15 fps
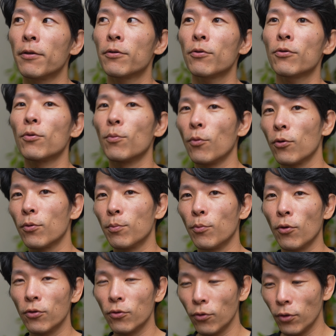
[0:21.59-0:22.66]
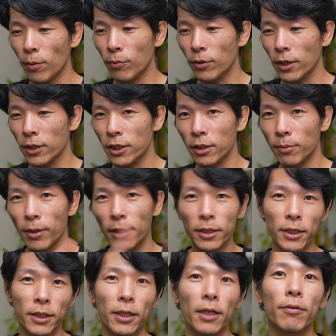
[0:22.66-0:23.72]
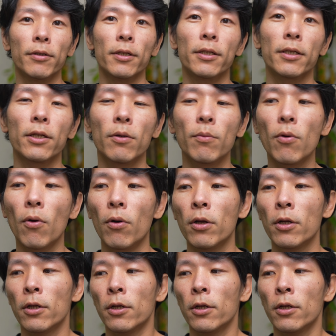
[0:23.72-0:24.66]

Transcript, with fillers: ちょっとも僕のね、昔話になるんですけども、